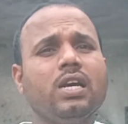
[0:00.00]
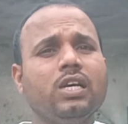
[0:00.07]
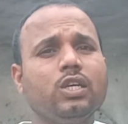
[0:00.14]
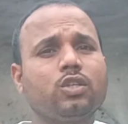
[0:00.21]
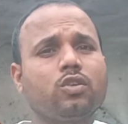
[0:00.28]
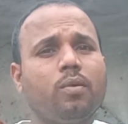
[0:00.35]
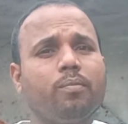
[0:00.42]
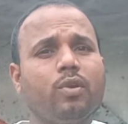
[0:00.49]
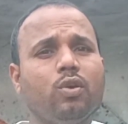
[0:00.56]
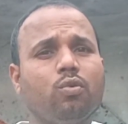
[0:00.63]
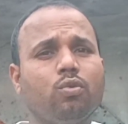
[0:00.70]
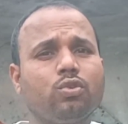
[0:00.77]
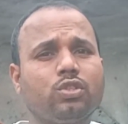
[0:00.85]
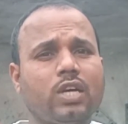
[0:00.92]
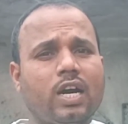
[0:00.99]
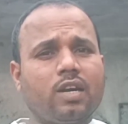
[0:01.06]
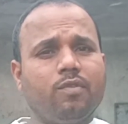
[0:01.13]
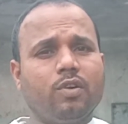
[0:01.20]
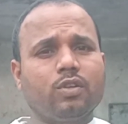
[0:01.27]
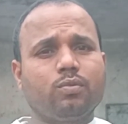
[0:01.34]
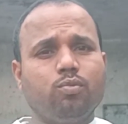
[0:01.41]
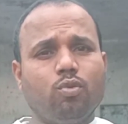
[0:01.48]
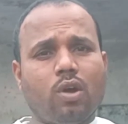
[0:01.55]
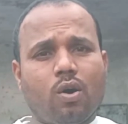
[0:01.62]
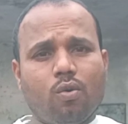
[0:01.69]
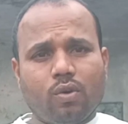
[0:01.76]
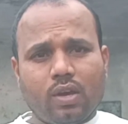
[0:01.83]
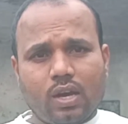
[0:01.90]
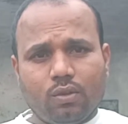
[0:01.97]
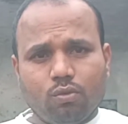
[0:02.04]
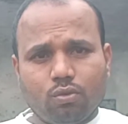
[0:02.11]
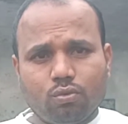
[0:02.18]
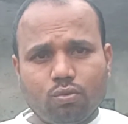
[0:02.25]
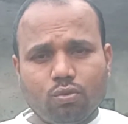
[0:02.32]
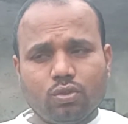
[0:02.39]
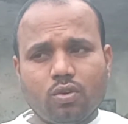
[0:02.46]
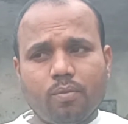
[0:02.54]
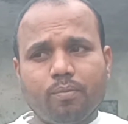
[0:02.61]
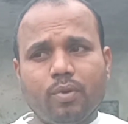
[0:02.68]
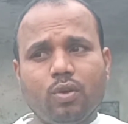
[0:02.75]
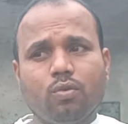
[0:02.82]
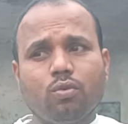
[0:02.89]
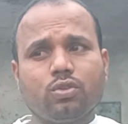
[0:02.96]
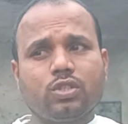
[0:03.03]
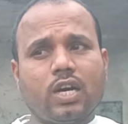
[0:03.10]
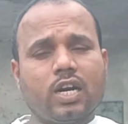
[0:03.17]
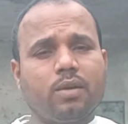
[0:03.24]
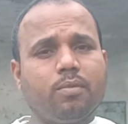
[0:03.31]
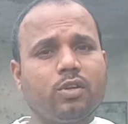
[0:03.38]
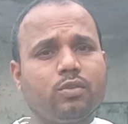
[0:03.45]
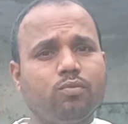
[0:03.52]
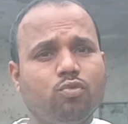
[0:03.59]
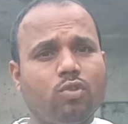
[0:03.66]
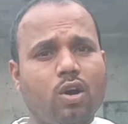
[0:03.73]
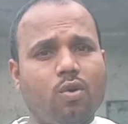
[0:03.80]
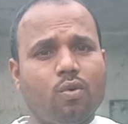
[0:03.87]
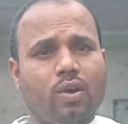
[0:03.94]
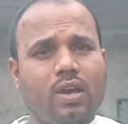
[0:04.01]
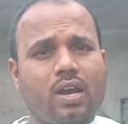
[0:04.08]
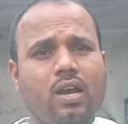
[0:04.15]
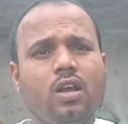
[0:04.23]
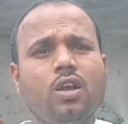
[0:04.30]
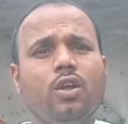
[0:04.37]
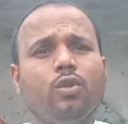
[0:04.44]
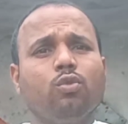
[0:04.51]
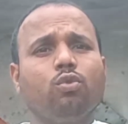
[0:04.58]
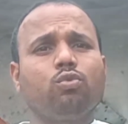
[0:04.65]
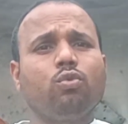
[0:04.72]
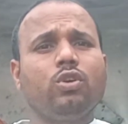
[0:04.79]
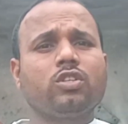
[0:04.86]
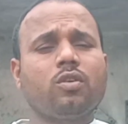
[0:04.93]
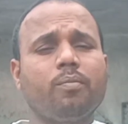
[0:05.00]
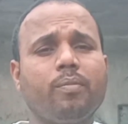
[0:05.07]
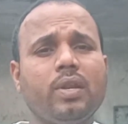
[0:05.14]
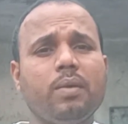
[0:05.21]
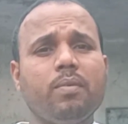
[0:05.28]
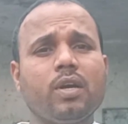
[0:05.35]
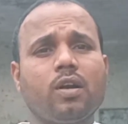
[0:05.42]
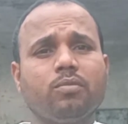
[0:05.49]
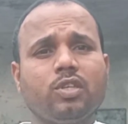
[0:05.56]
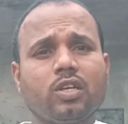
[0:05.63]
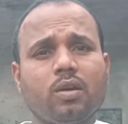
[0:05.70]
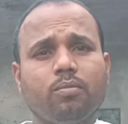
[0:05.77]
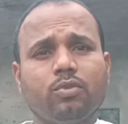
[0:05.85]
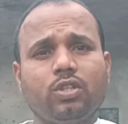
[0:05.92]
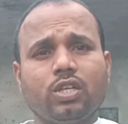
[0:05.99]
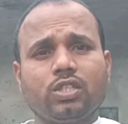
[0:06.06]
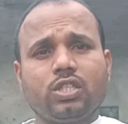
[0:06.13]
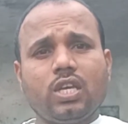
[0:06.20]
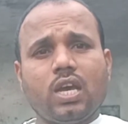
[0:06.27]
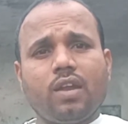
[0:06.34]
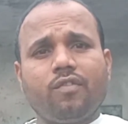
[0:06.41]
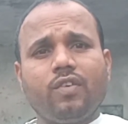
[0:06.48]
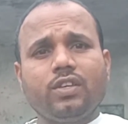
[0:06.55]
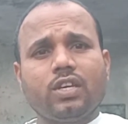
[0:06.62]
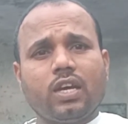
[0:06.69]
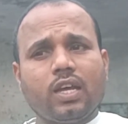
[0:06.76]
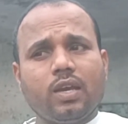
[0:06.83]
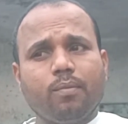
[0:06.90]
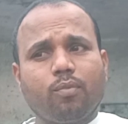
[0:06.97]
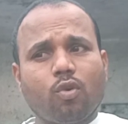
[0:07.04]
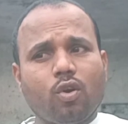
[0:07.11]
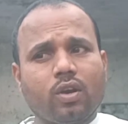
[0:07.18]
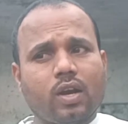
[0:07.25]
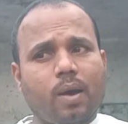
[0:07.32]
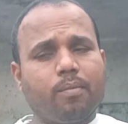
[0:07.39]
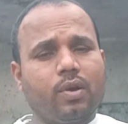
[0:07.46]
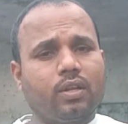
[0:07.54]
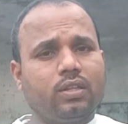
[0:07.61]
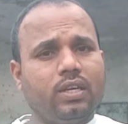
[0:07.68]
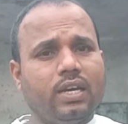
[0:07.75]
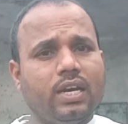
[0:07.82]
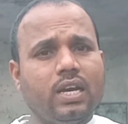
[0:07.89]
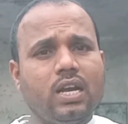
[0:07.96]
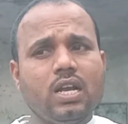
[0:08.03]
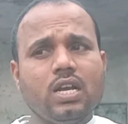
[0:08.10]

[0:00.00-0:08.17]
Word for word: इस कंपनी को 60 वर्ष पूरा हो गया है दोस्तों कंपनी को 60 वर्ष पूरा हो गया है दोस्तों इस कंपनी में कम से कम दस हज़ार से ज़्यादा एम्प्लॉय काम करते हैं